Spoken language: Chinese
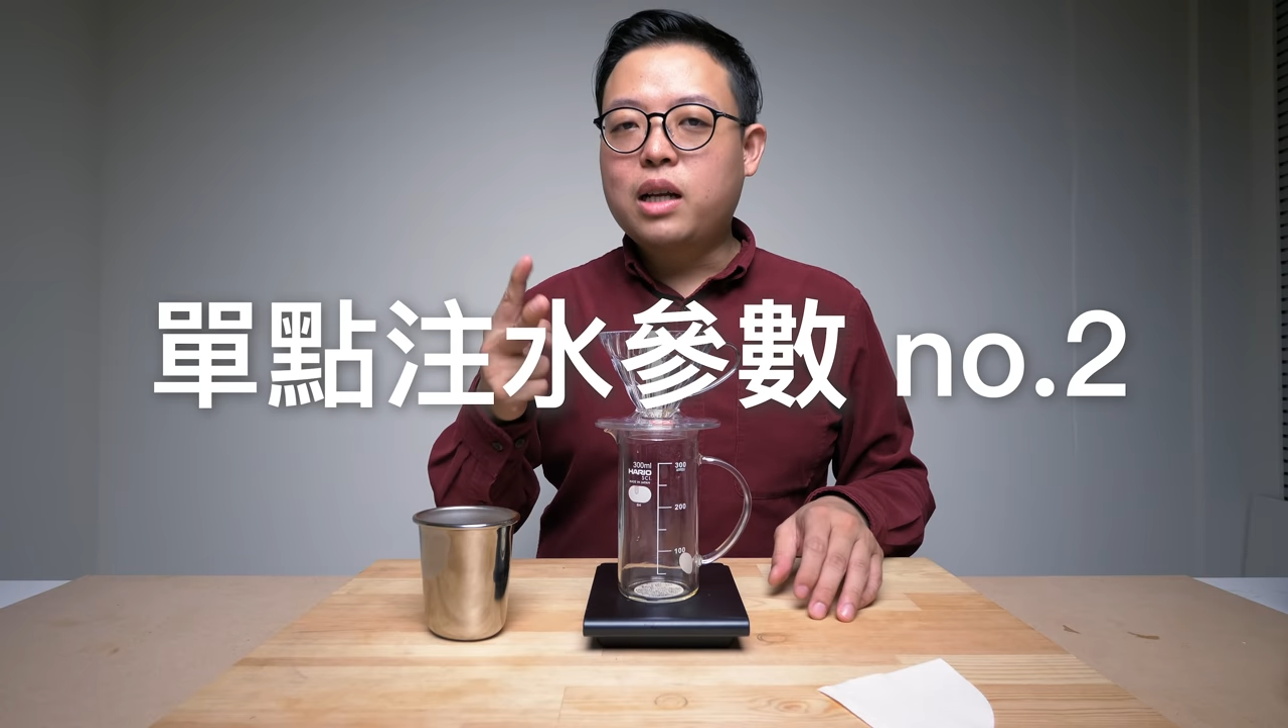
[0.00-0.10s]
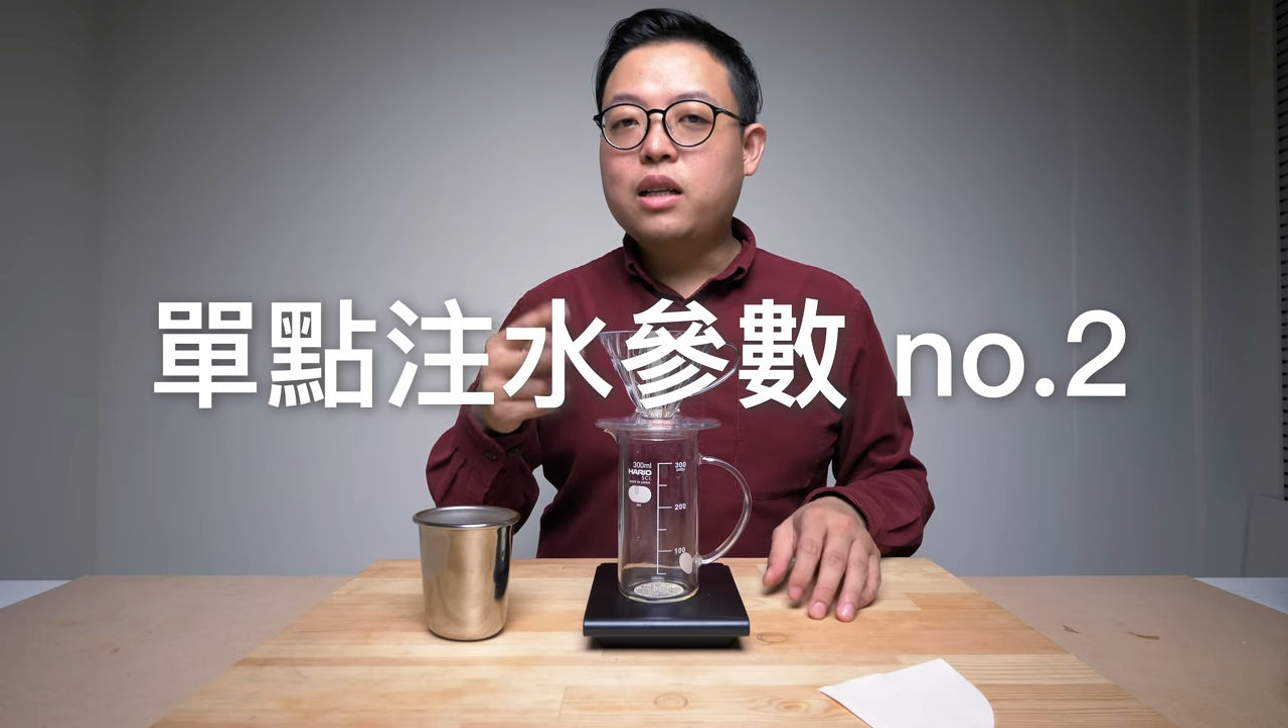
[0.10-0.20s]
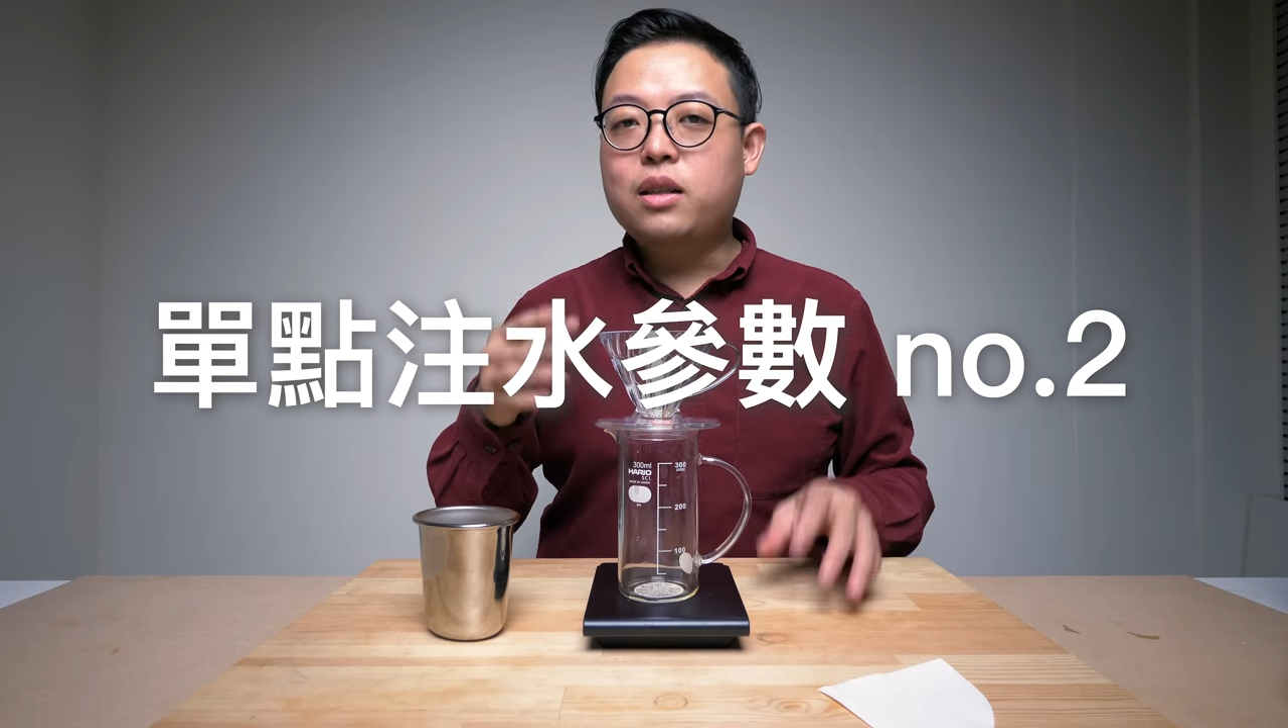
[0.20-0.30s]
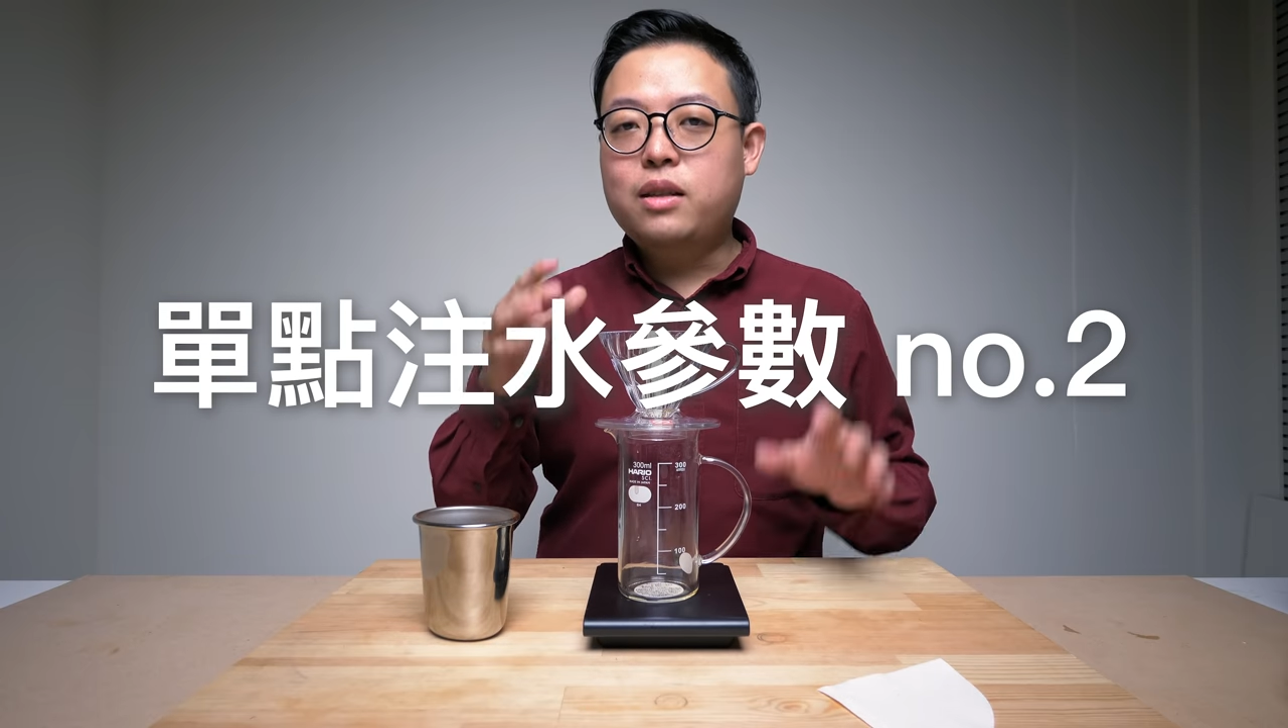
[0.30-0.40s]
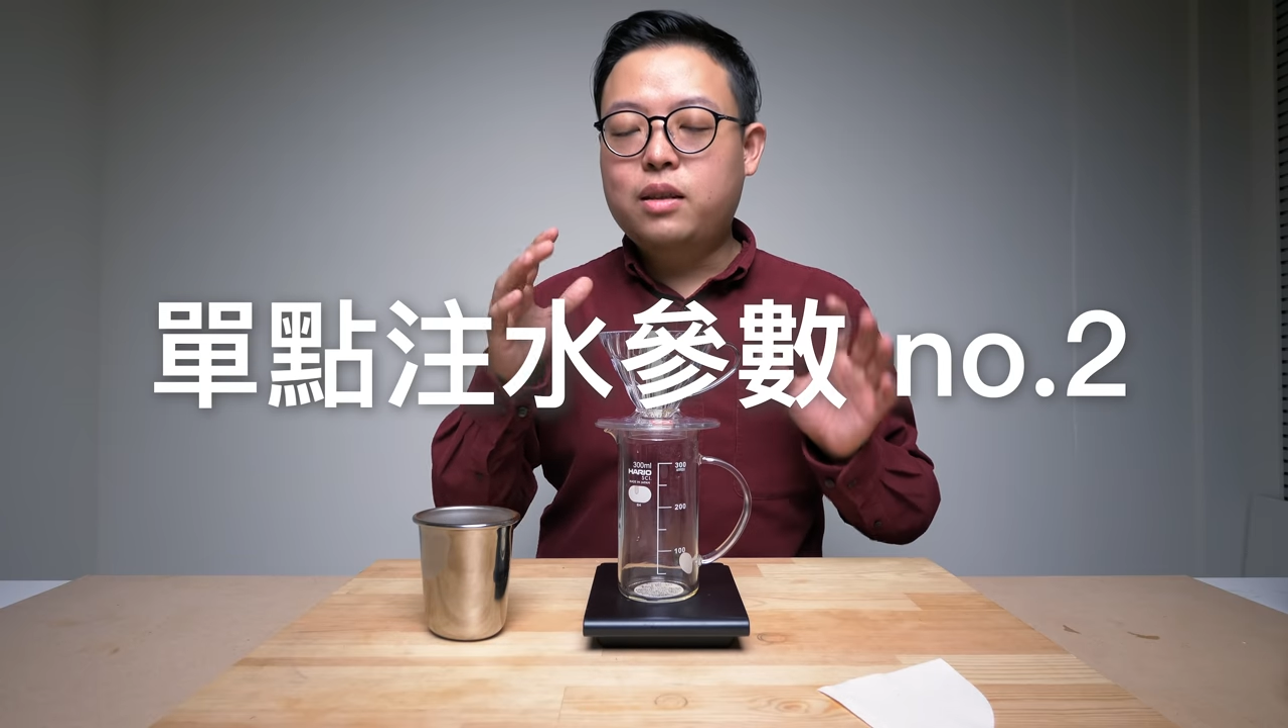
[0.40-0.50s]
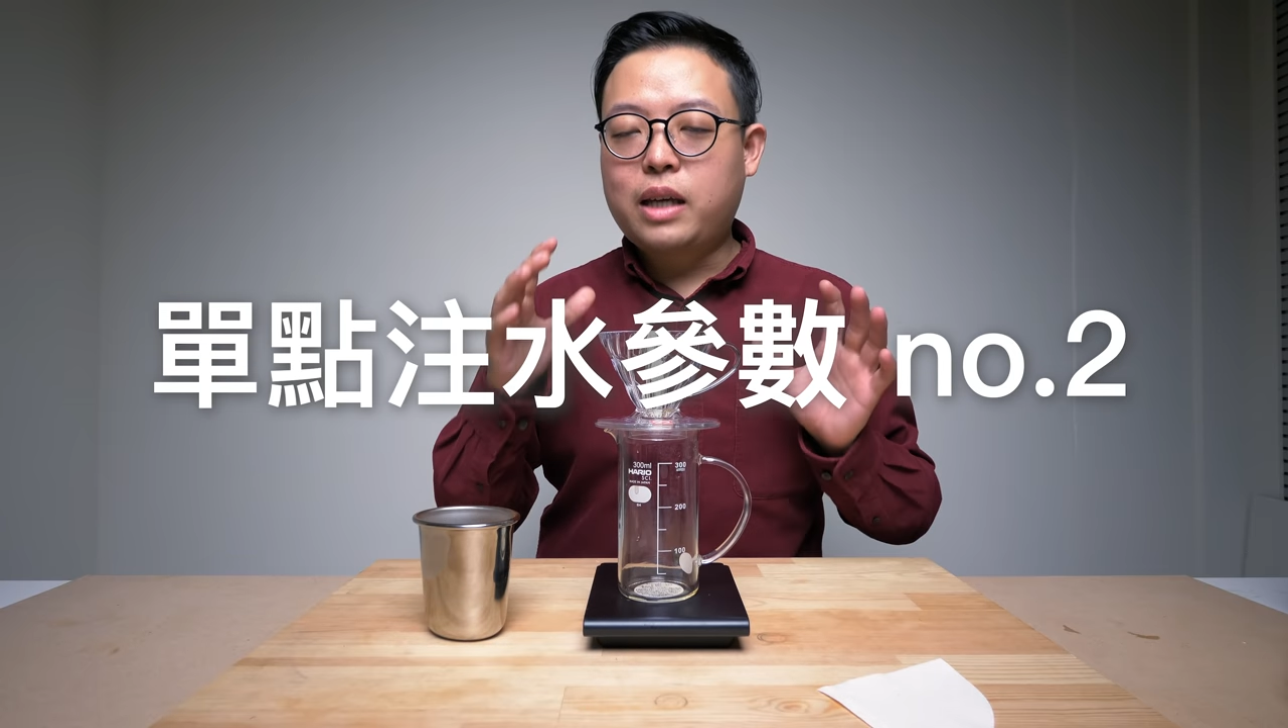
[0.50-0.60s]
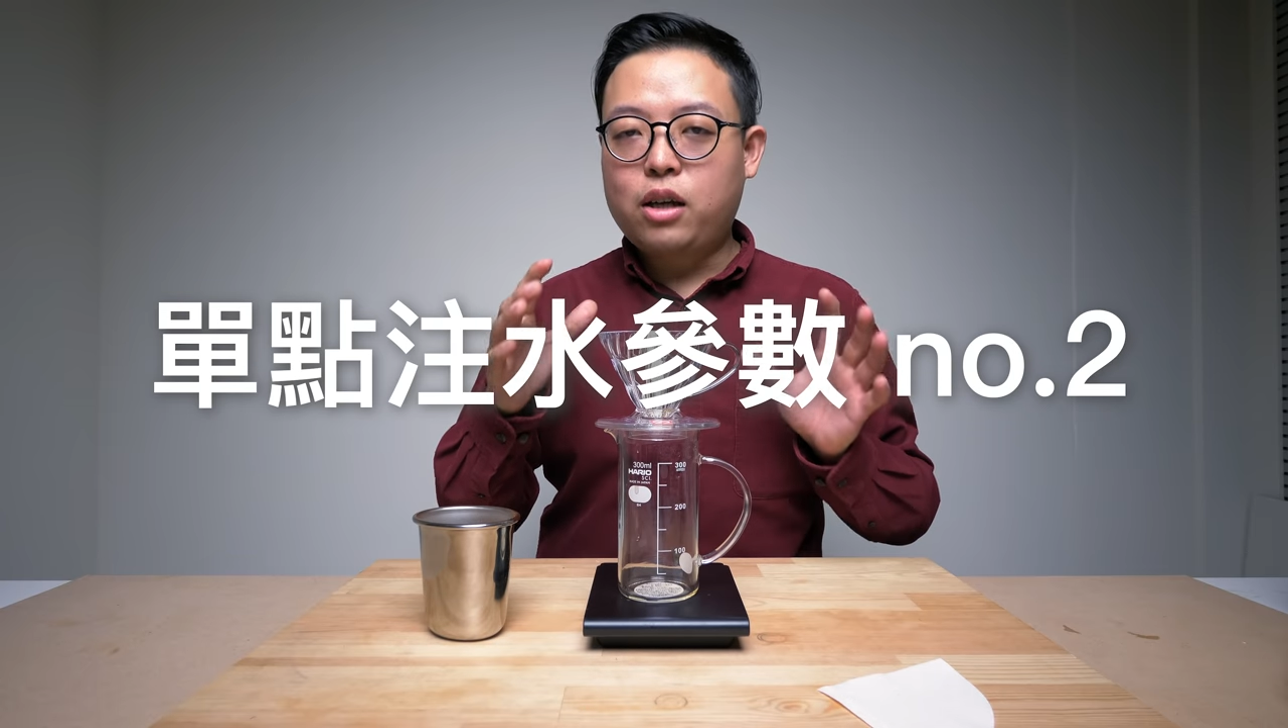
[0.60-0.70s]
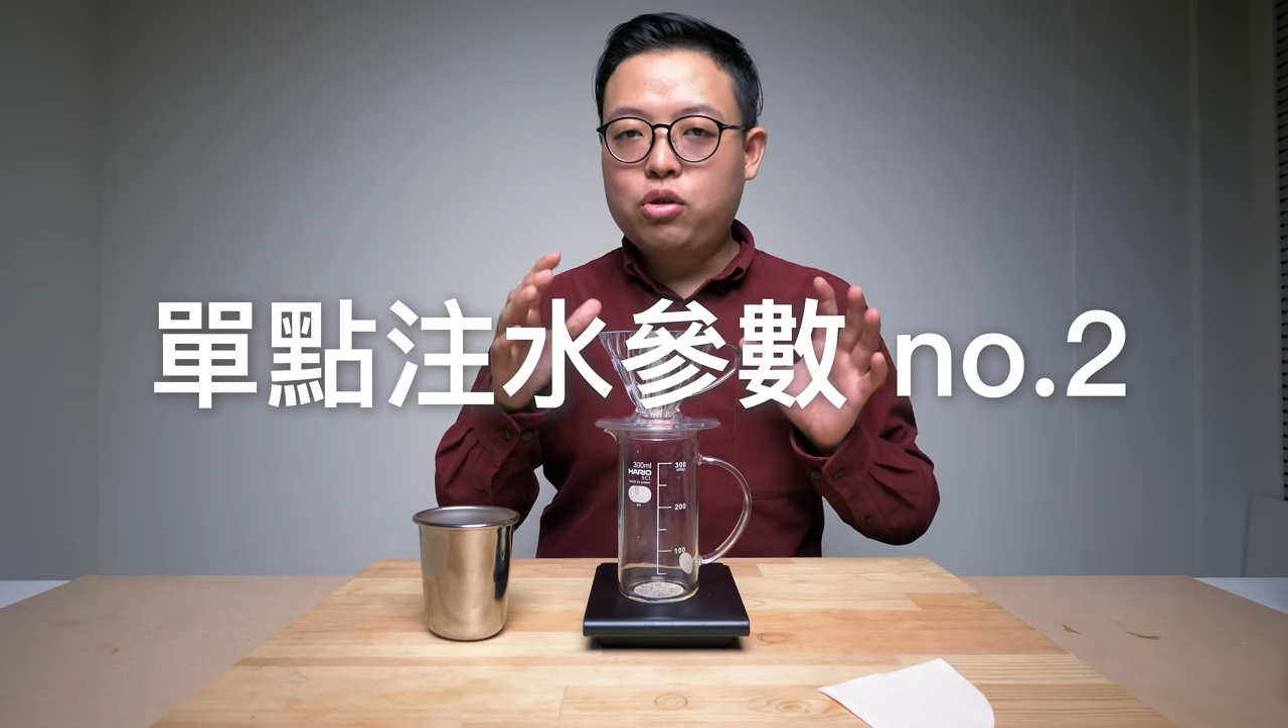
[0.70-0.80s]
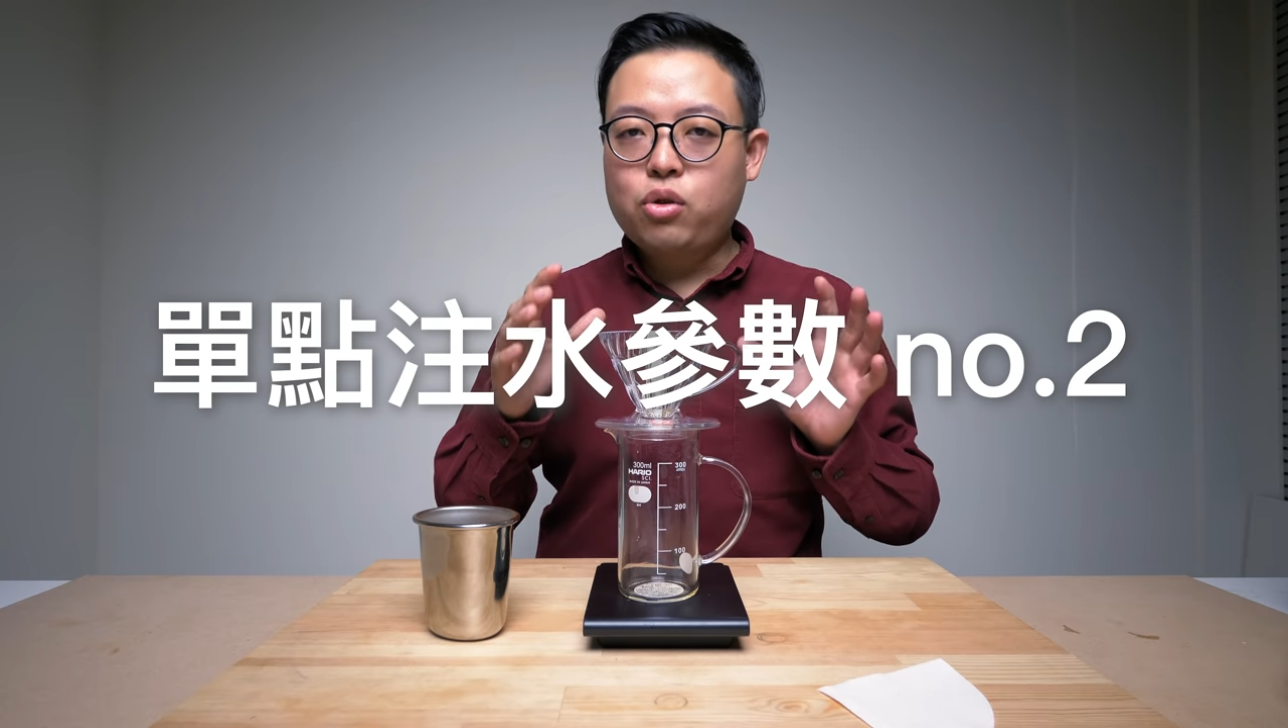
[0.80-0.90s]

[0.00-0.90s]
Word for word: 它的给